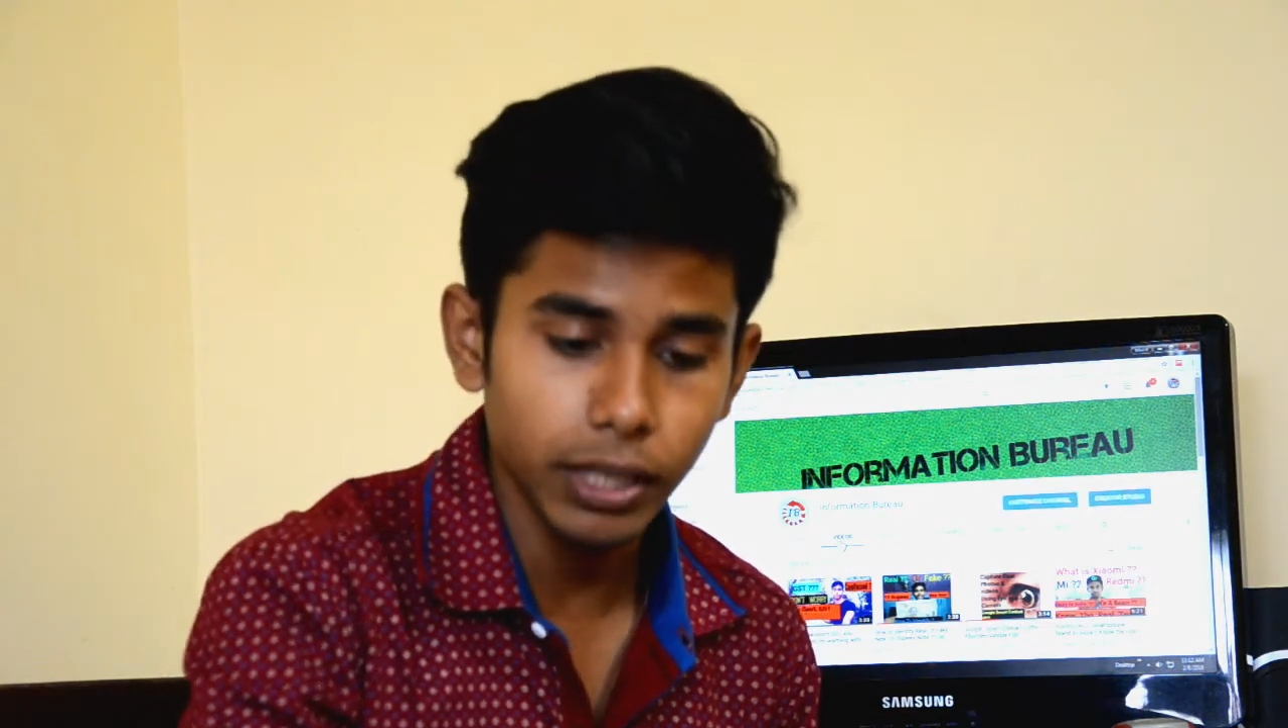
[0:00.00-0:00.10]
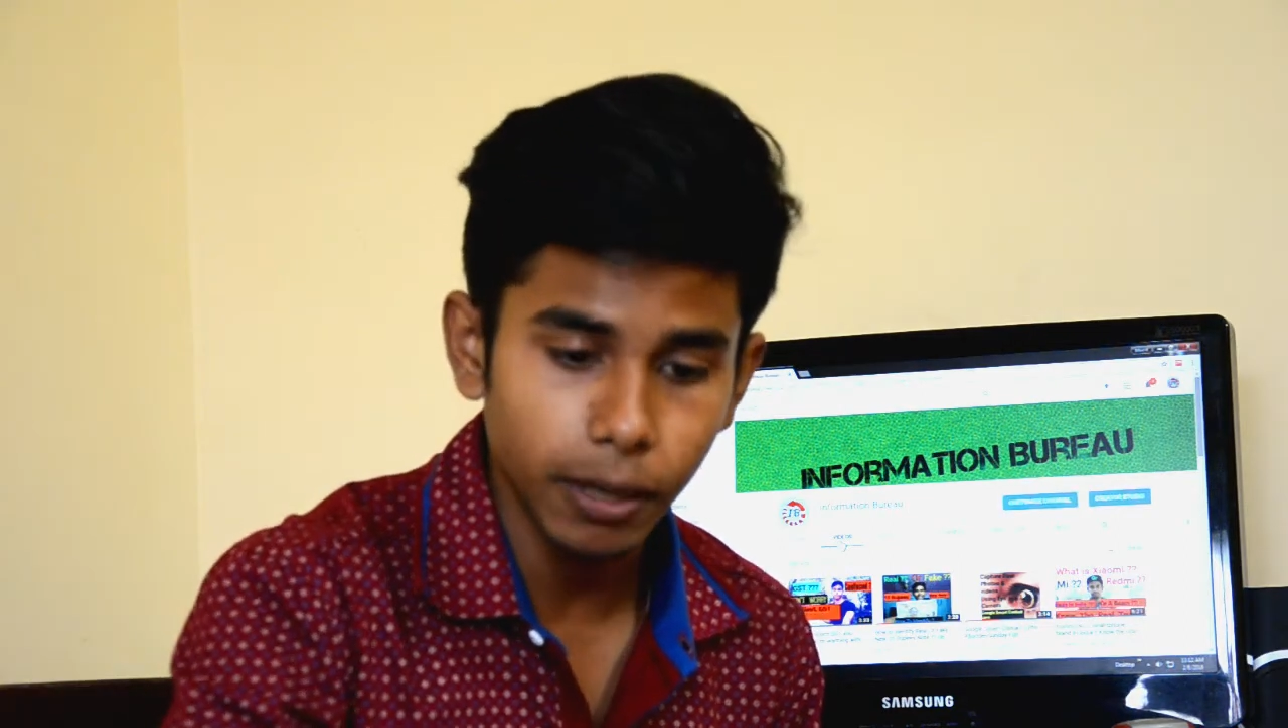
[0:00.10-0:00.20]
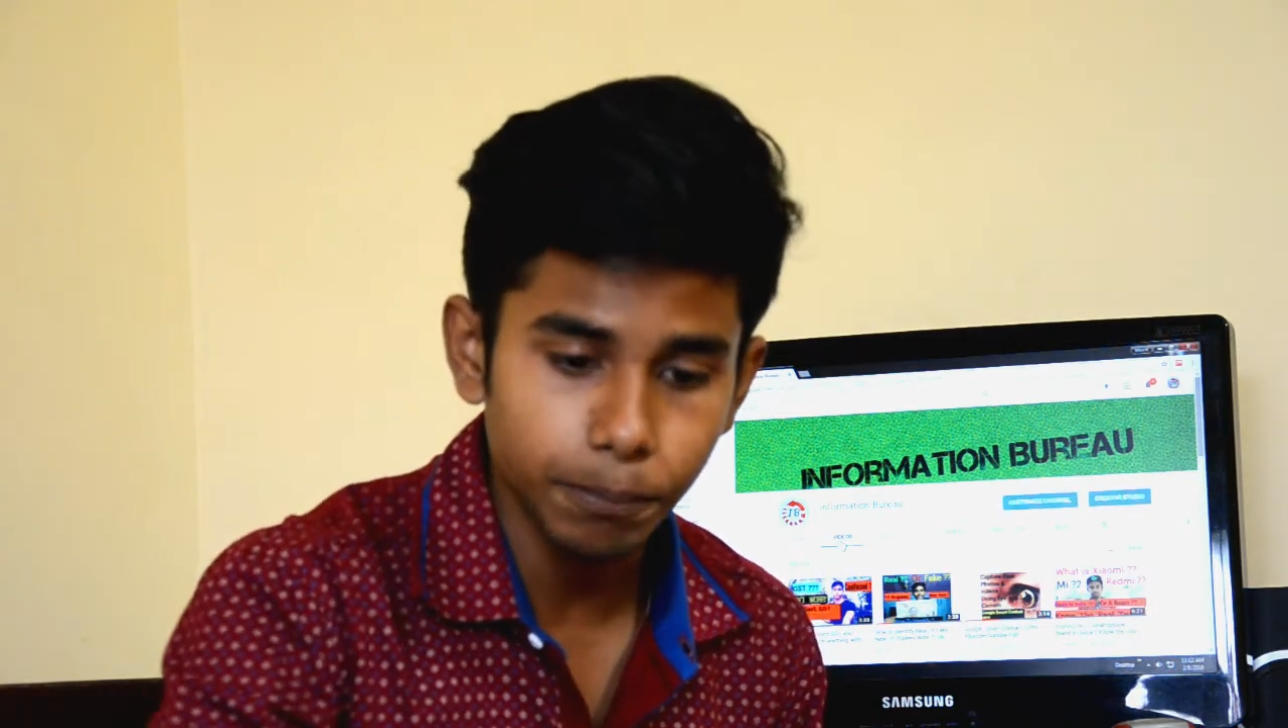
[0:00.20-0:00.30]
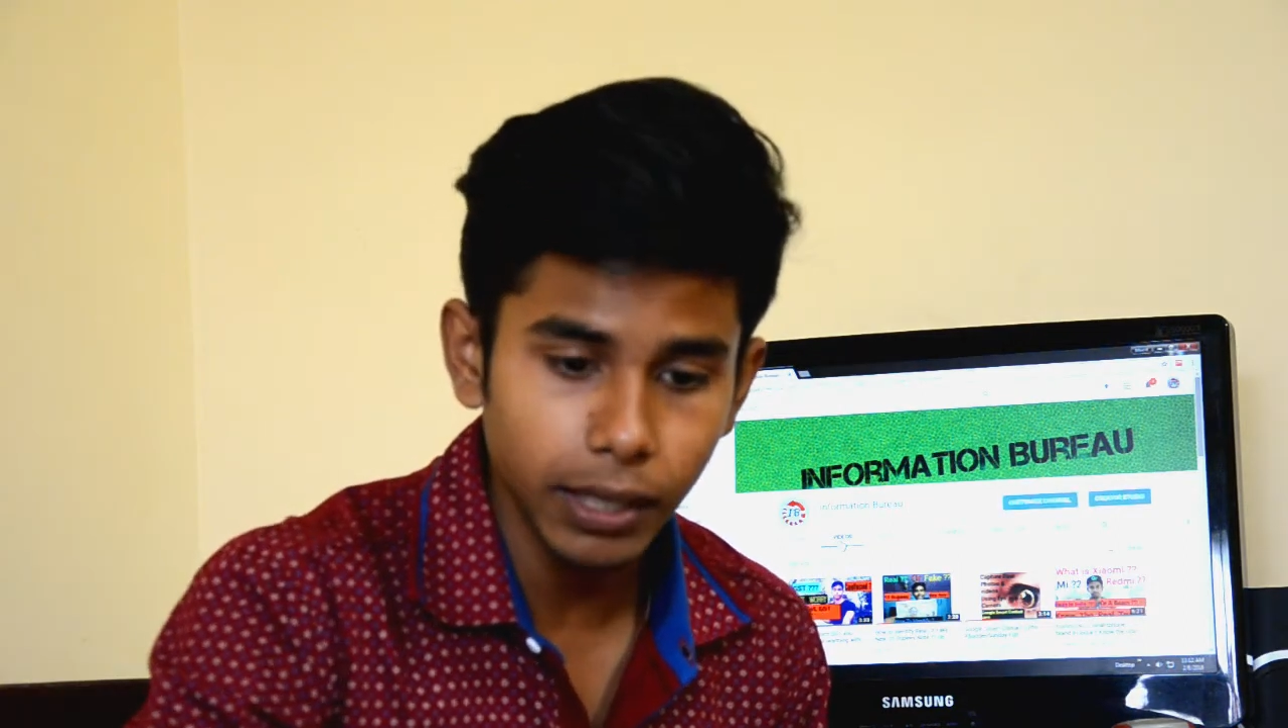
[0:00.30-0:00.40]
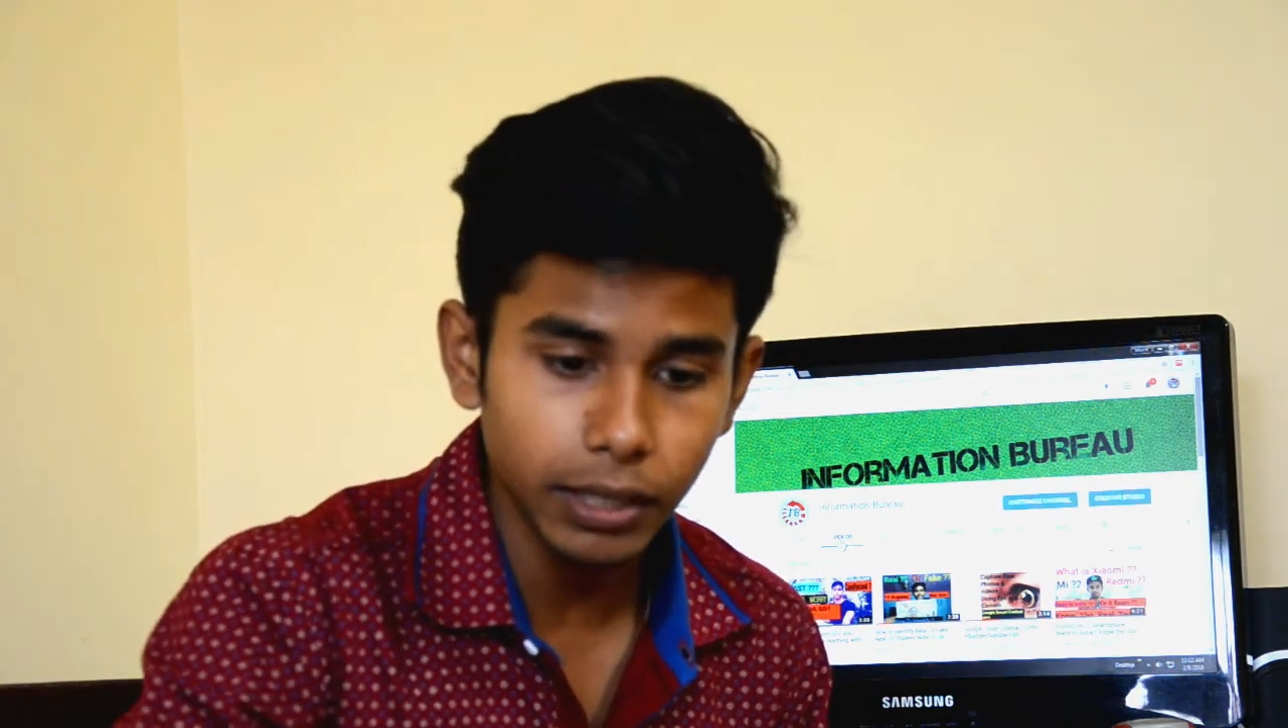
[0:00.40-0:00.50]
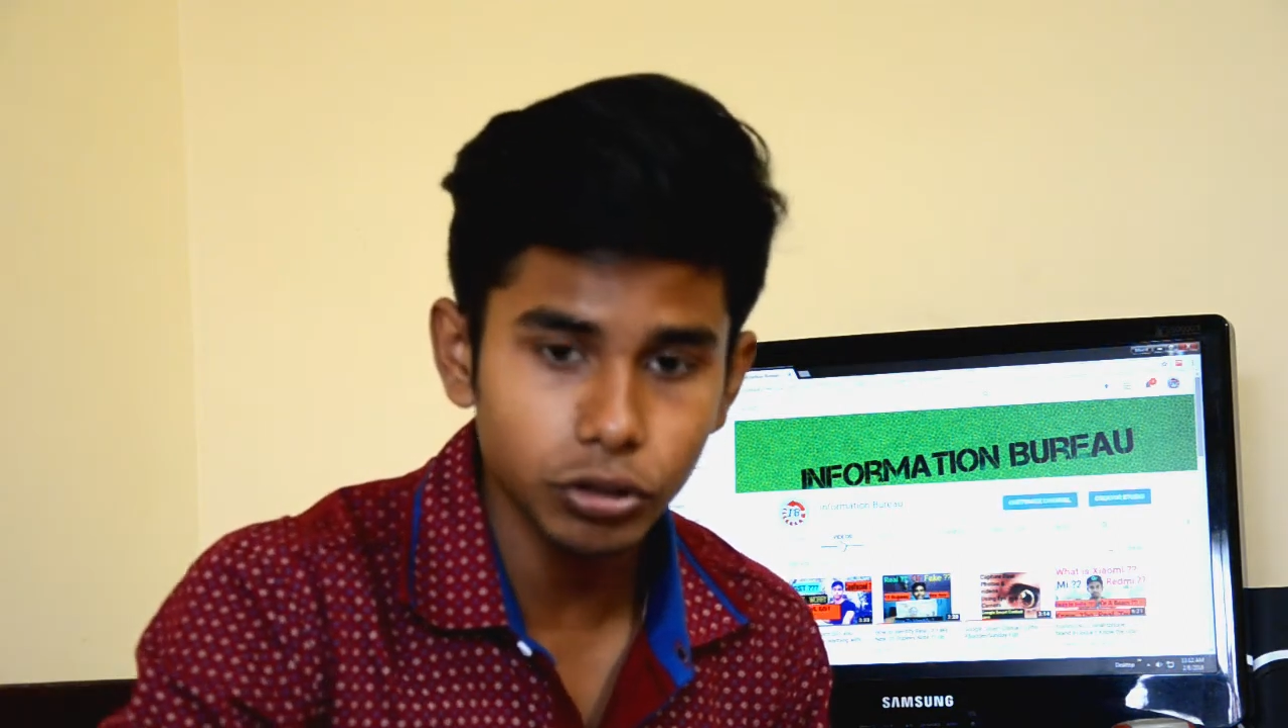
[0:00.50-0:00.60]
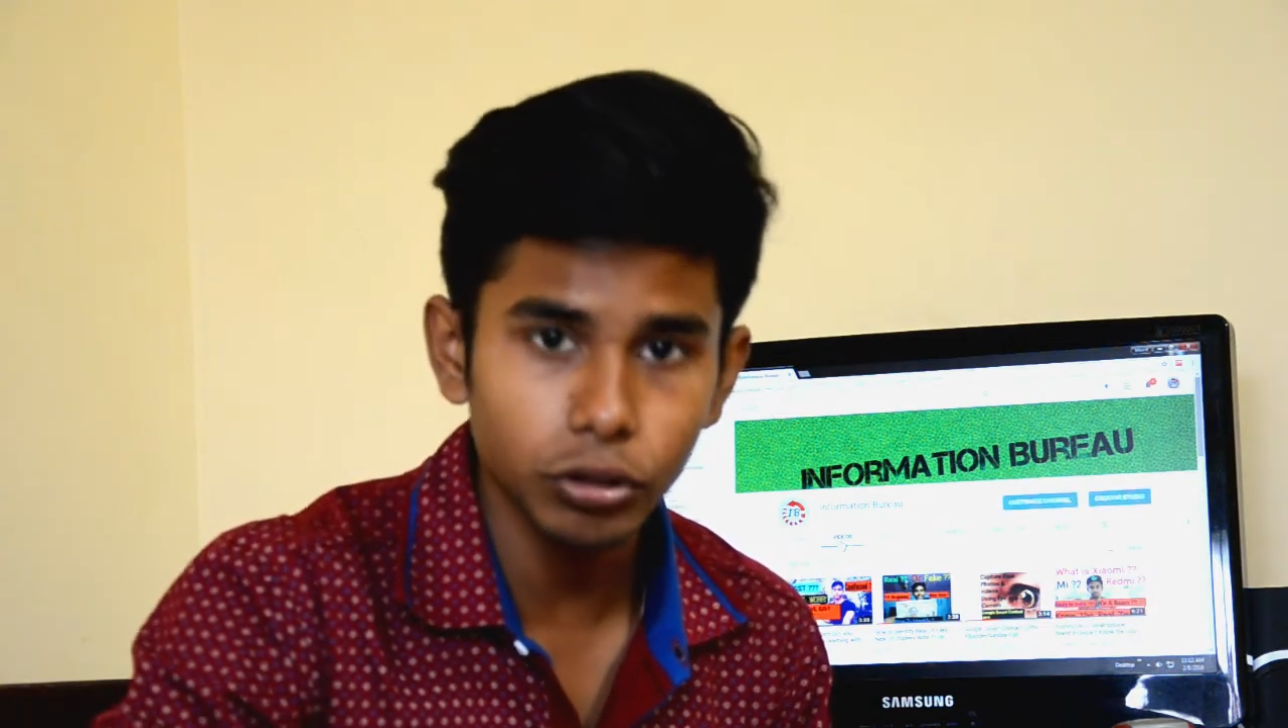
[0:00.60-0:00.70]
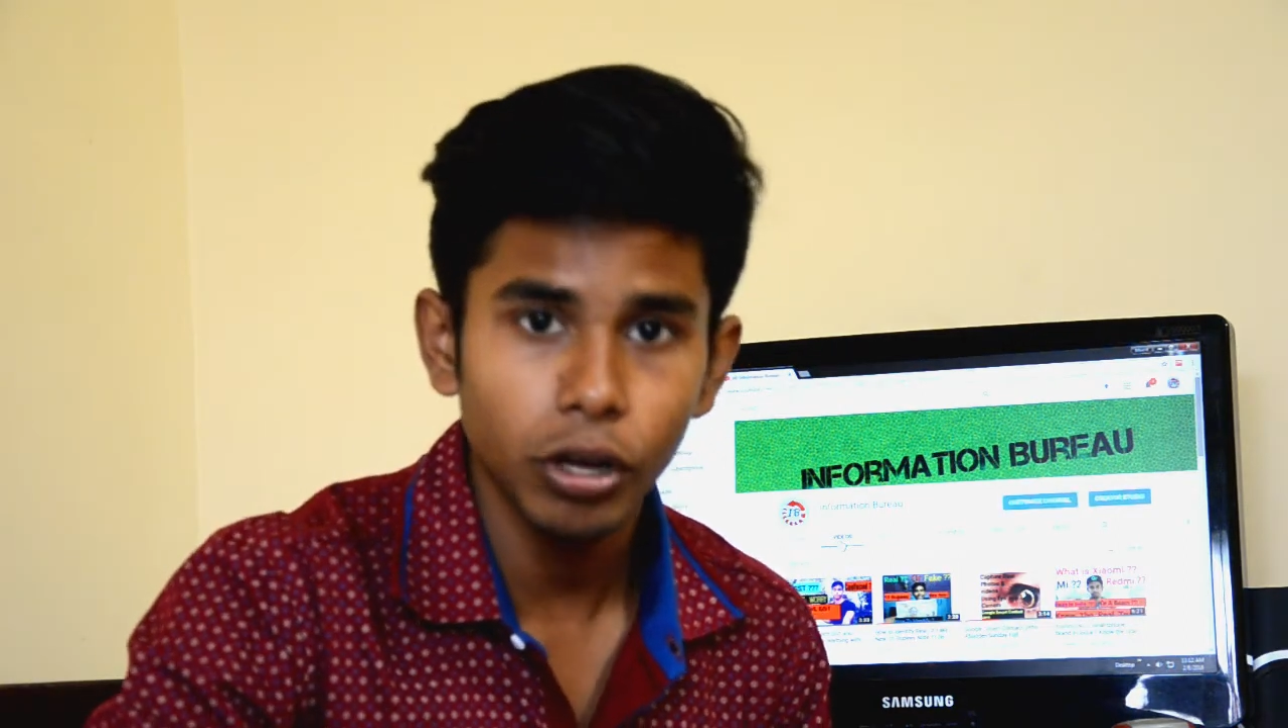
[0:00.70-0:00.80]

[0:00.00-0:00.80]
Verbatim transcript: अपना जो